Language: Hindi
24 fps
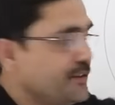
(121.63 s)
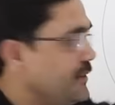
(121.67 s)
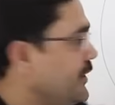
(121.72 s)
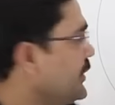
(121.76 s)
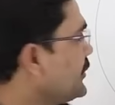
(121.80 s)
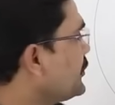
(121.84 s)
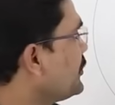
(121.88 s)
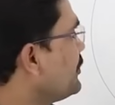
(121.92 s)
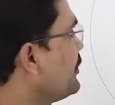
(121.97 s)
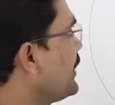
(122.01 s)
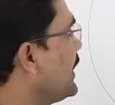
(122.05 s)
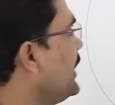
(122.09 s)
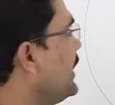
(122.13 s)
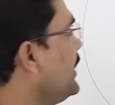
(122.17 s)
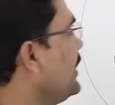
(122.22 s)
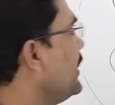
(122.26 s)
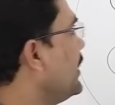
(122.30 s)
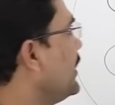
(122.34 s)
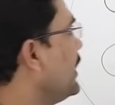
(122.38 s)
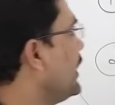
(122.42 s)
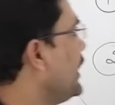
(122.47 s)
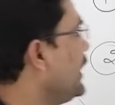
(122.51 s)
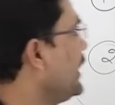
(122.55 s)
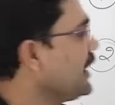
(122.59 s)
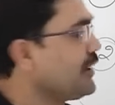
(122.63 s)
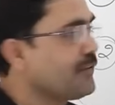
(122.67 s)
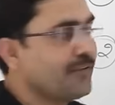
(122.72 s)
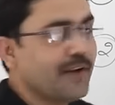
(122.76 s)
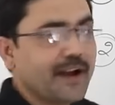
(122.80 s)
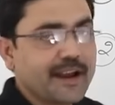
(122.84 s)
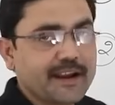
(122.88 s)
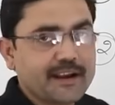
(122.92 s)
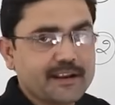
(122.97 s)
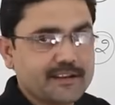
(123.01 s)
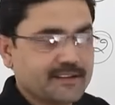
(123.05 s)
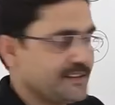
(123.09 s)
जिसमें एक
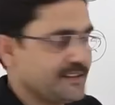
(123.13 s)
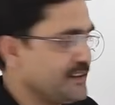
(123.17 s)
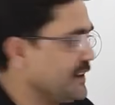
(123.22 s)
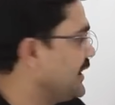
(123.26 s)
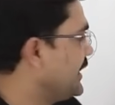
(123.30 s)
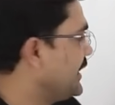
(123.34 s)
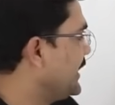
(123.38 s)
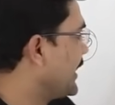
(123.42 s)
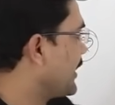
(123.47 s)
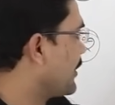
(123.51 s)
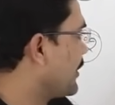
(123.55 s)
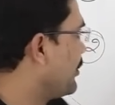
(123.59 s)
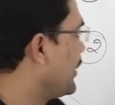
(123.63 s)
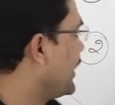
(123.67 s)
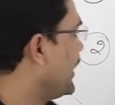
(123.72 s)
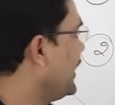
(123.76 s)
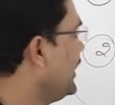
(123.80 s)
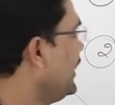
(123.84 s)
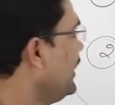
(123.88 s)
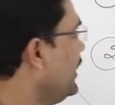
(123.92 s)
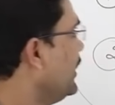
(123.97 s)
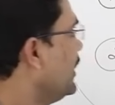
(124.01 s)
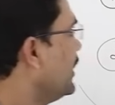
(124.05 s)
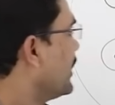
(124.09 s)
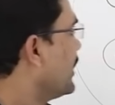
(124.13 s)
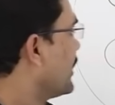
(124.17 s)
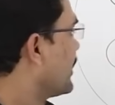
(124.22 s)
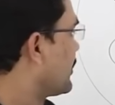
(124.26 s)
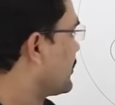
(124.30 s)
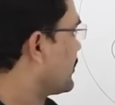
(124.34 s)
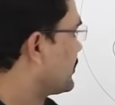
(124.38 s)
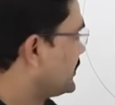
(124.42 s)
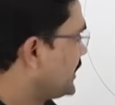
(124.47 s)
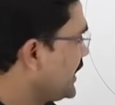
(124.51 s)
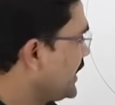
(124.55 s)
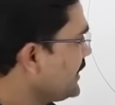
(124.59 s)
फाइनेंशियल ईयर में
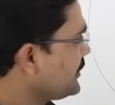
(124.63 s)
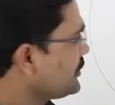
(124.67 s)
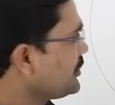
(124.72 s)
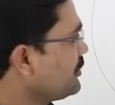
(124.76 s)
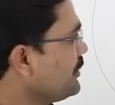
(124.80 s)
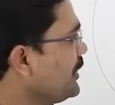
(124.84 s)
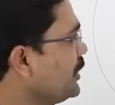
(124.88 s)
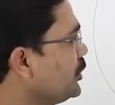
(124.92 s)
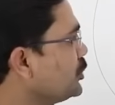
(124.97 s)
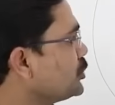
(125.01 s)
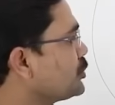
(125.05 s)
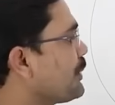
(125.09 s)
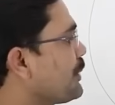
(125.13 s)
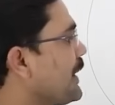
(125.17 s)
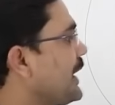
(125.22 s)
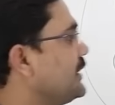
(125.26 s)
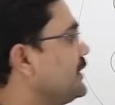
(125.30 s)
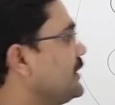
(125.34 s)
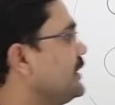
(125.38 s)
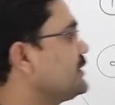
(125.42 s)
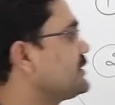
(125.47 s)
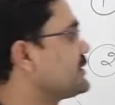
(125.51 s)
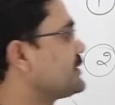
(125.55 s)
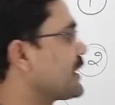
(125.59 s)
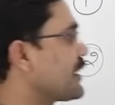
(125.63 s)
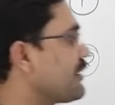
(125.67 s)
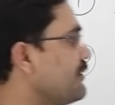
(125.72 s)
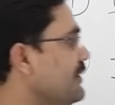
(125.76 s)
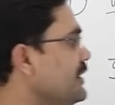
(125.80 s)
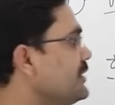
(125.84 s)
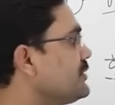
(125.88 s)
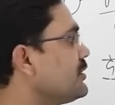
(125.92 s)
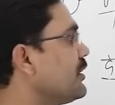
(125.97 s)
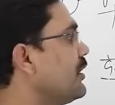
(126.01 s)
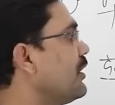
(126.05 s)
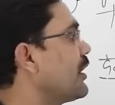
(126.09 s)
देश में उत्पादित
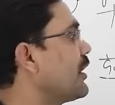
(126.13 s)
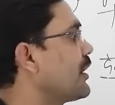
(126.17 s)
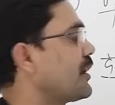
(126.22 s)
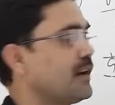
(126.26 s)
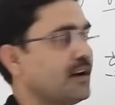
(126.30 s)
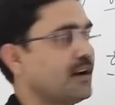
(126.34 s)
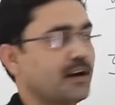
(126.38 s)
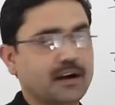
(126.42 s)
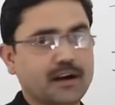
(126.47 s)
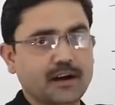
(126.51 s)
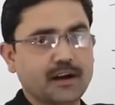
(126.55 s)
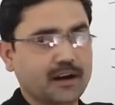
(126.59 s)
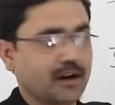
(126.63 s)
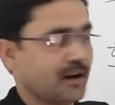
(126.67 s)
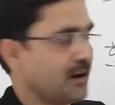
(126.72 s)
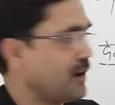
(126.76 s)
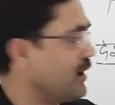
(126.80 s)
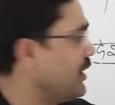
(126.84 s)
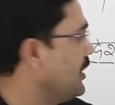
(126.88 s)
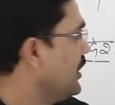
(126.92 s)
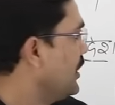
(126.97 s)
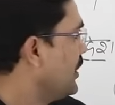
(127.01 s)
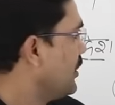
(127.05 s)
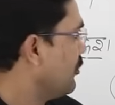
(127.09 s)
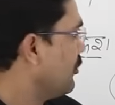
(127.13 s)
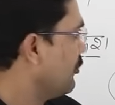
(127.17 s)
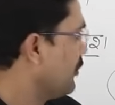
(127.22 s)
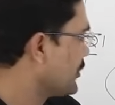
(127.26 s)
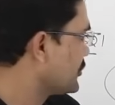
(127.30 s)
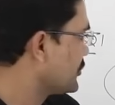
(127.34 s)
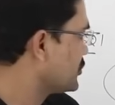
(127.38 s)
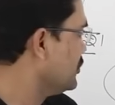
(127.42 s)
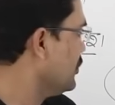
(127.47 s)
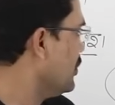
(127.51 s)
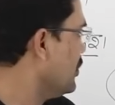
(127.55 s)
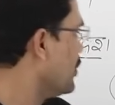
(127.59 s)
सर्विस और
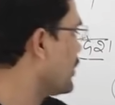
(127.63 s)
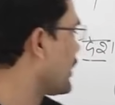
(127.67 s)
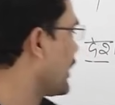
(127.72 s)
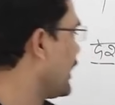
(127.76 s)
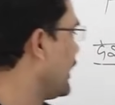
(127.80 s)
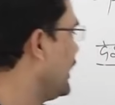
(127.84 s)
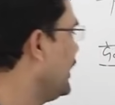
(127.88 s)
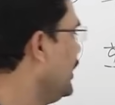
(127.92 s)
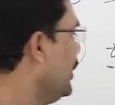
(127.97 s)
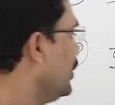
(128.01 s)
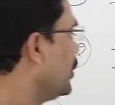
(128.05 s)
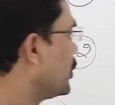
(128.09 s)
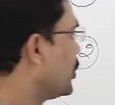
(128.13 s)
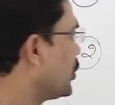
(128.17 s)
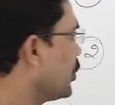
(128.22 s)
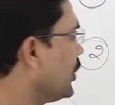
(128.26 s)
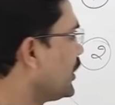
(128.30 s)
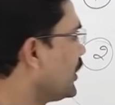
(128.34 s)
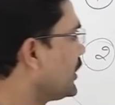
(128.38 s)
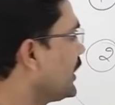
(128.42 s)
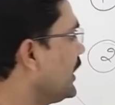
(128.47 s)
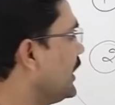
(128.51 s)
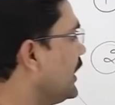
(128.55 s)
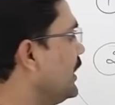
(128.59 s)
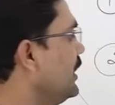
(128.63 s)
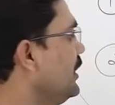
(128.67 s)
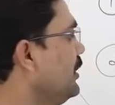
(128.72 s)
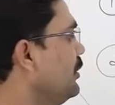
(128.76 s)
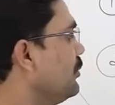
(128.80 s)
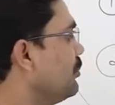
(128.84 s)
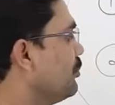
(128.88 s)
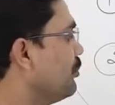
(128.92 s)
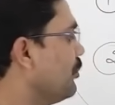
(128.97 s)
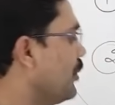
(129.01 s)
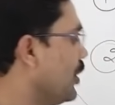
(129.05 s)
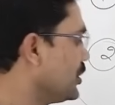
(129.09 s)
वस्तुओं के टोटल
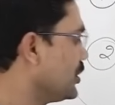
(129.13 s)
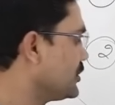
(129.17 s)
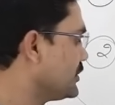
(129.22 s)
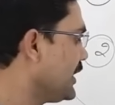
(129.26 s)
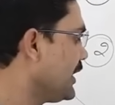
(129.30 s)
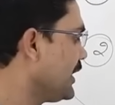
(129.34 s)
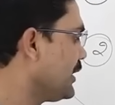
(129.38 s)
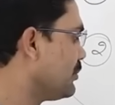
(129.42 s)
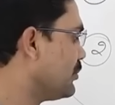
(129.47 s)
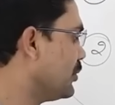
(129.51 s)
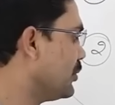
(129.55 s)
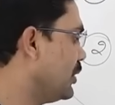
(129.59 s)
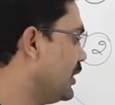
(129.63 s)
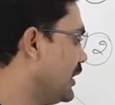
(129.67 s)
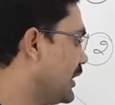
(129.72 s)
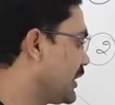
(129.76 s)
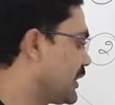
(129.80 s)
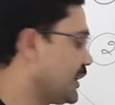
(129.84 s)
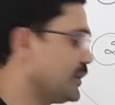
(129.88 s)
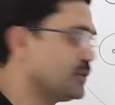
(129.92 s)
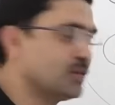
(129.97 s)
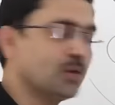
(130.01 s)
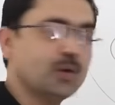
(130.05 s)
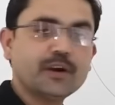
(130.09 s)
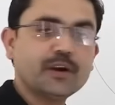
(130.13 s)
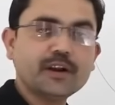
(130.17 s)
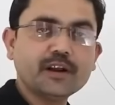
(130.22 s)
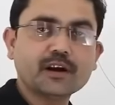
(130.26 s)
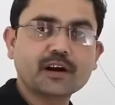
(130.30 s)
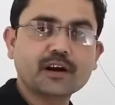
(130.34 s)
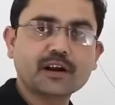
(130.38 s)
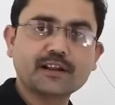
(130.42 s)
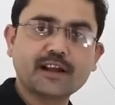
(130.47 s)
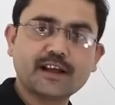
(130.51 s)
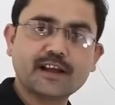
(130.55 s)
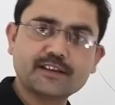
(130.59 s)
मौद्रिक मूल्य की दोहरी
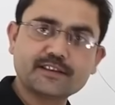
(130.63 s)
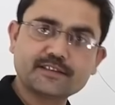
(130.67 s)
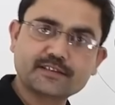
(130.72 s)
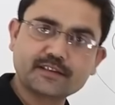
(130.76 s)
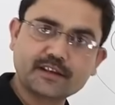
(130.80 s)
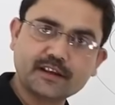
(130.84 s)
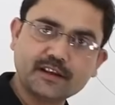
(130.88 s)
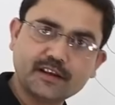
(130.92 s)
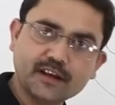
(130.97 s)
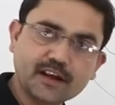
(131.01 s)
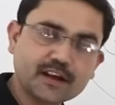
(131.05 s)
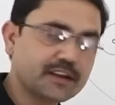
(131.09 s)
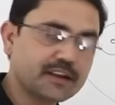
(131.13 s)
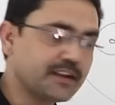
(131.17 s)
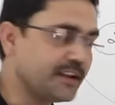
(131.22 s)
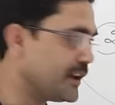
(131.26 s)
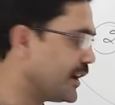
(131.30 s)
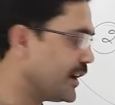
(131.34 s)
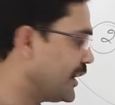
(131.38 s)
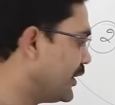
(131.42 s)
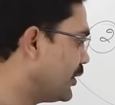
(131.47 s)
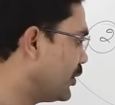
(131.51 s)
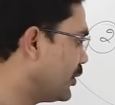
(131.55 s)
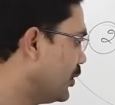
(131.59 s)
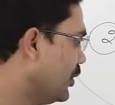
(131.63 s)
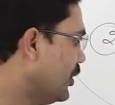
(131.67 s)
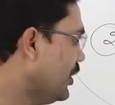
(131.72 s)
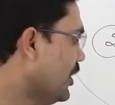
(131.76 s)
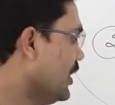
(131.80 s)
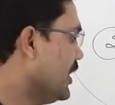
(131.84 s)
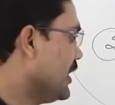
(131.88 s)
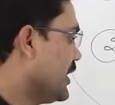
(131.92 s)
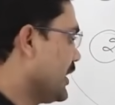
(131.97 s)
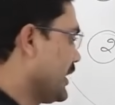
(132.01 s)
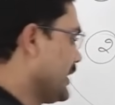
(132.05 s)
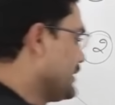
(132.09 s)
गणना जिसकी न की गई हो
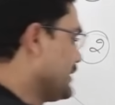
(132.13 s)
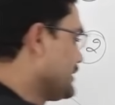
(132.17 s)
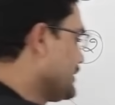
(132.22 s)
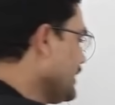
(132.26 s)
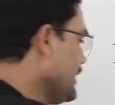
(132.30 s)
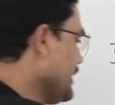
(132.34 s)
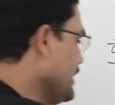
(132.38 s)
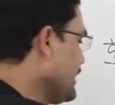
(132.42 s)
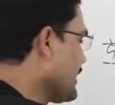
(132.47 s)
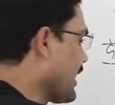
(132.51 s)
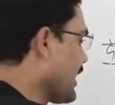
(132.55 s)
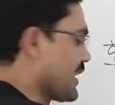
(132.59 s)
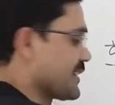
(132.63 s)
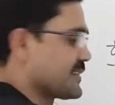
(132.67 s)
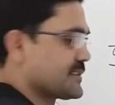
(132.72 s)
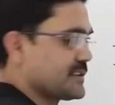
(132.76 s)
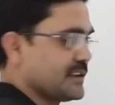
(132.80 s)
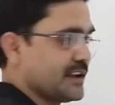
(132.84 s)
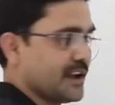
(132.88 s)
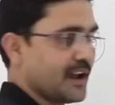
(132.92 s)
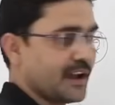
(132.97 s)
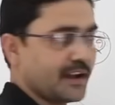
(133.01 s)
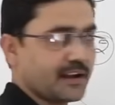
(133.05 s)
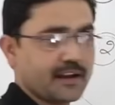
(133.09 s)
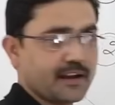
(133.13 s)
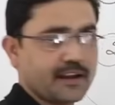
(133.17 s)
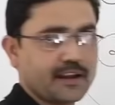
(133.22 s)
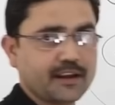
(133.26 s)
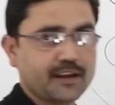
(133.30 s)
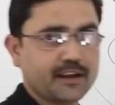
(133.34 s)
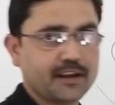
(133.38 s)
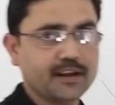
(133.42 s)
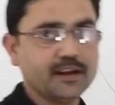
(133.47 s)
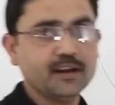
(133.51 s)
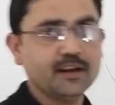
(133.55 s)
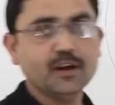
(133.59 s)
इसे ही राष्ट्रीय आय
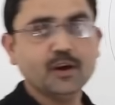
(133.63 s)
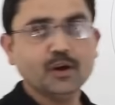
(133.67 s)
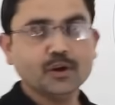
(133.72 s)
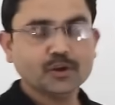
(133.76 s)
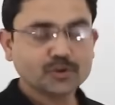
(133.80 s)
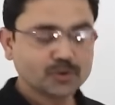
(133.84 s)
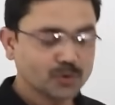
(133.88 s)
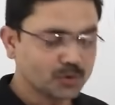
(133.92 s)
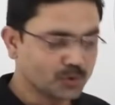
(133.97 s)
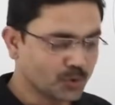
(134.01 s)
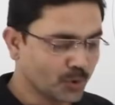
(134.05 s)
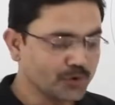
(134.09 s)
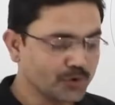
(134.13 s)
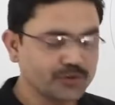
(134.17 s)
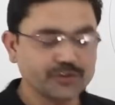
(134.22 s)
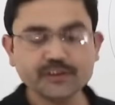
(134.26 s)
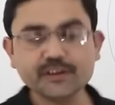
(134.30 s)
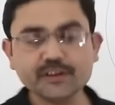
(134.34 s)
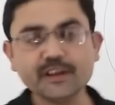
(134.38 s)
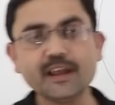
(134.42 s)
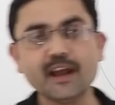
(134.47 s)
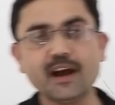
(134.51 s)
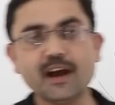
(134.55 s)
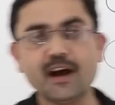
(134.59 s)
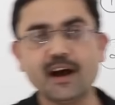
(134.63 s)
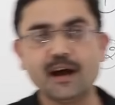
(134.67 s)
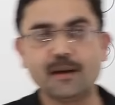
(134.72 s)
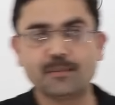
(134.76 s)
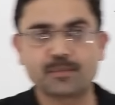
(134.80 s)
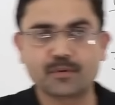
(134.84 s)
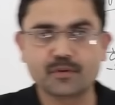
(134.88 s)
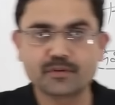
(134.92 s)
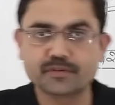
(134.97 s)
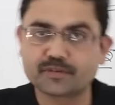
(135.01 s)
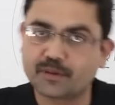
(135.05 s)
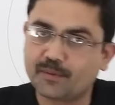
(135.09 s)
कहेंगे तो दो चीजें यहां
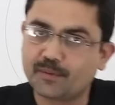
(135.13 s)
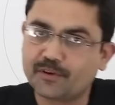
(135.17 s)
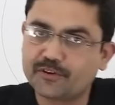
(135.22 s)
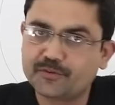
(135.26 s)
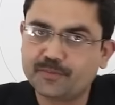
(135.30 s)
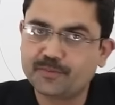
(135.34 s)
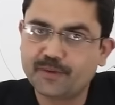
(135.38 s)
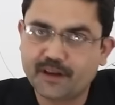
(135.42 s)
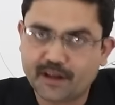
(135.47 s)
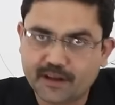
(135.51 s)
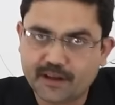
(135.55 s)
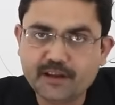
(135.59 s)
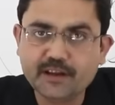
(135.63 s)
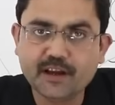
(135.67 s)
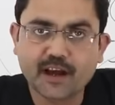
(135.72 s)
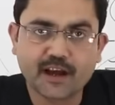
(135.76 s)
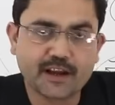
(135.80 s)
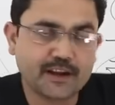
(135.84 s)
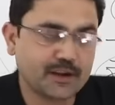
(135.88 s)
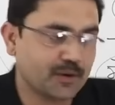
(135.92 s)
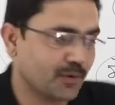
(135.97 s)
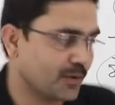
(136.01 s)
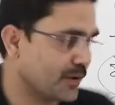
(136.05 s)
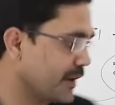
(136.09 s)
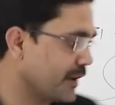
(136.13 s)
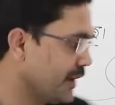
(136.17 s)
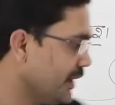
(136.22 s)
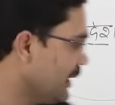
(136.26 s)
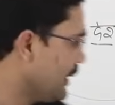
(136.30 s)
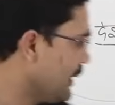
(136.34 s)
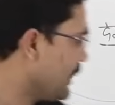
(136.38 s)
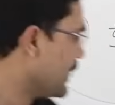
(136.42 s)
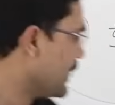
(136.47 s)
आपको समझ में नहीं आई होंगी